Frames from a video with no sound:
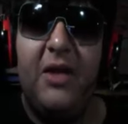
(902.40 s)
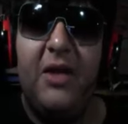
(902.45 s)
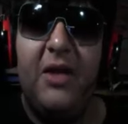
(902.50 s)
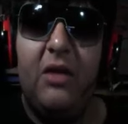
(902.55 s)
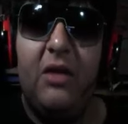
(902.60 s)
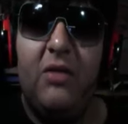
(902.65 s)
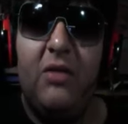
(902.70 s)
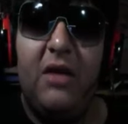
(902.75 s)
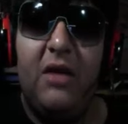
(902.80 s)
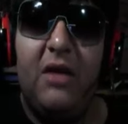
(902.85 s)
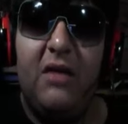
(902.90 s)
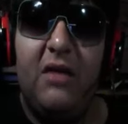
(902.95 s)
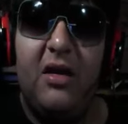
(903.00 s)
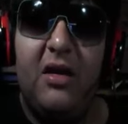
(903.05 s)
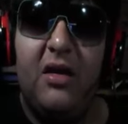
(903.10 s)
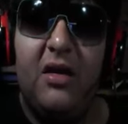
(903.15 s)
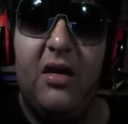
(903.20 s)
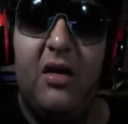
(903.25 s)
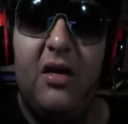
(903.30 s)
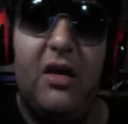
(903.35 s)
le ha picado una
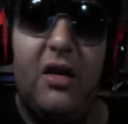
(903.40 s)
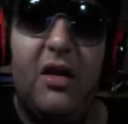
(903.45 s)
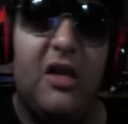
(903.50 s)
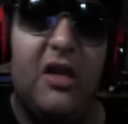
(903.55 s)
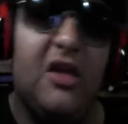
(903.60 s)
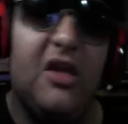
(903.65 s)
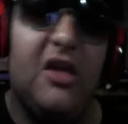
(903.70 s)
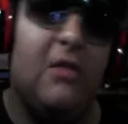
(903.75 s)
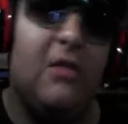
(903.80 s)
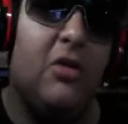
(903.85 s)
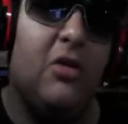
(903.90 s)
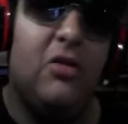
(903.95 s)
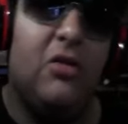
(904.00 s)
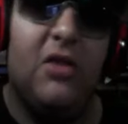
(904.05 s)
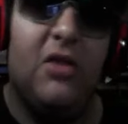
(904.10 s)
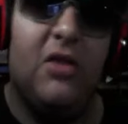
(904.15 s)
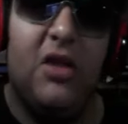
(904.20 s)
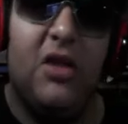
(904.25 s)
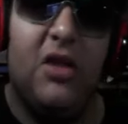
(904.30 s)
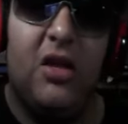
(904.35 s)
abeja y le está llevando
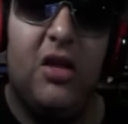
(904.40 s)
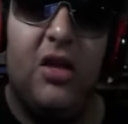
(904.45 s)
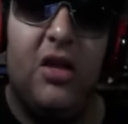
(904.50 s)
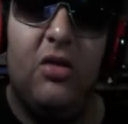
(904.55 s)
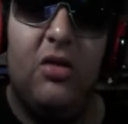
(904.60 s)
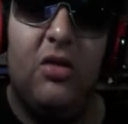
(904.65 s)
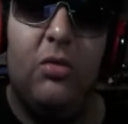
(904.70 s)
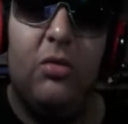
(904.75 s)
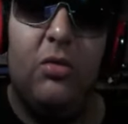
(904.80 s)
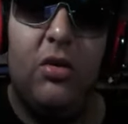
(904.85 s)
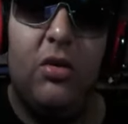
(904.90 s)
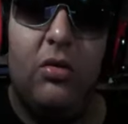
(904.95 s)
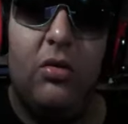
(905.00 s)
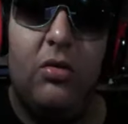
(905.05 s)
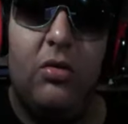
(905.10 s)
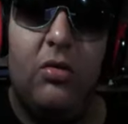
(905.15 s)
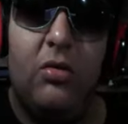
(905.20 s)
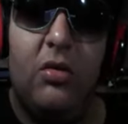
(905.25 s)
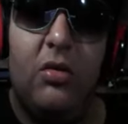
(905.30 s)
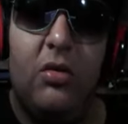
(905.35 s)
al veterinario, Que si
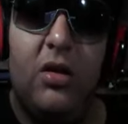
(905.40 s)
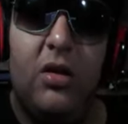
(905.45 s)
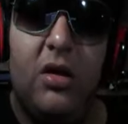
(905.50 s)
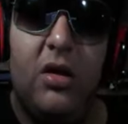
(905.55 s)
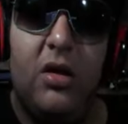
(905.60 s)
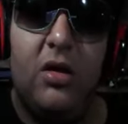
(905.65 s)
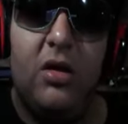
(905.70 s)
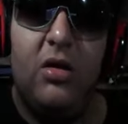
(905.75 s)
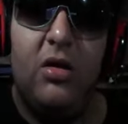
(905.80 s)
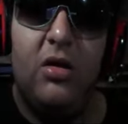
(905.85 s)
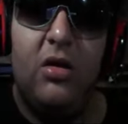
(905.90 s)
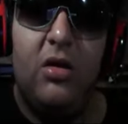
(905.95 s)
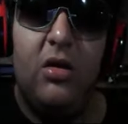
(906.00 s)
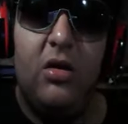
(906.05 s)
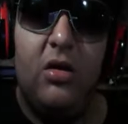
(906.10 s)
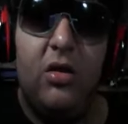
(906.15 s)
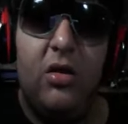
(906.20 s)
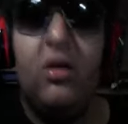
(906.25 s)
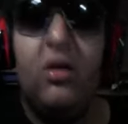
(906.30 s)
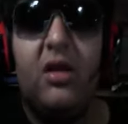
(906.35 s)
no la...
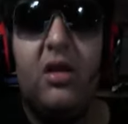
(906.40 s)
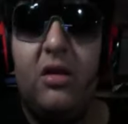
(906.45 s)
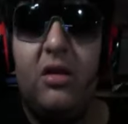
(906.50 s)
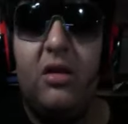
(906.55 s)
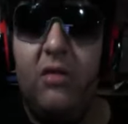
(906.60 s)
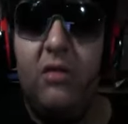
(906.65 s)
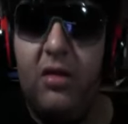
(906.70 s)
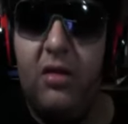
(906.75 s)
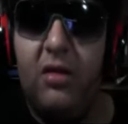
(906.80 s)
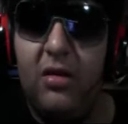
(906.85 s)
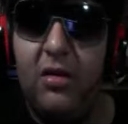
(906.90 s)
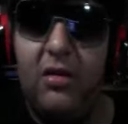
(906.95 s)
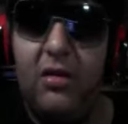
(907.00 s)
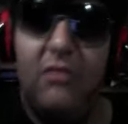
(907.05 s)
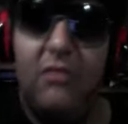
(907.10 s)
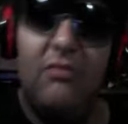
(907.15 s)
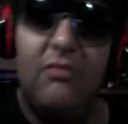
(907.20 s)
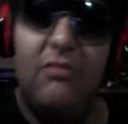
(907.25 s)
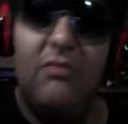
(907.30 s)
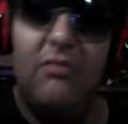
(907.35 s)
Creo que está bien.
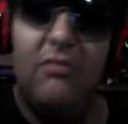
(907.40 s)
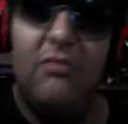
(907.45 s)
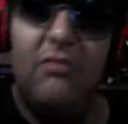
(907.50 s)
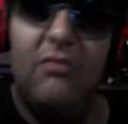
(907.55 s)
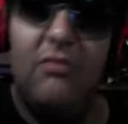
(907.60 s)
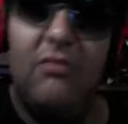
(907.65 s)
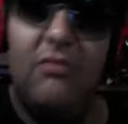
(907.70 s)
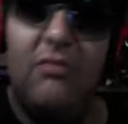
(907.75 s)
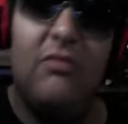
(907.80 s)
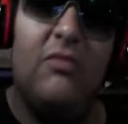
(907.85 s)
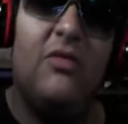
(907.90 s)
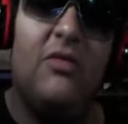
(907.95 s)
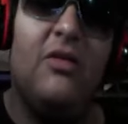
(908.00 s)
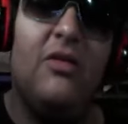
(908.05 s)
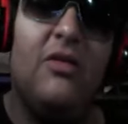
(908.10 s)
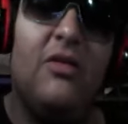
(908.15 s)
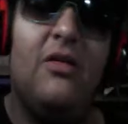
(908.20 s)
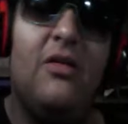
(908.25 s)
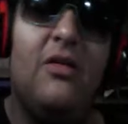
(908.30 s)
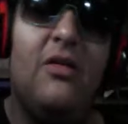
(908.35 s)
Trimmer,
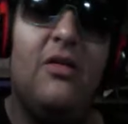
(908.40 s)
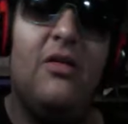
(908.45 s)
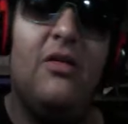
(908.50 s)
detente. Tu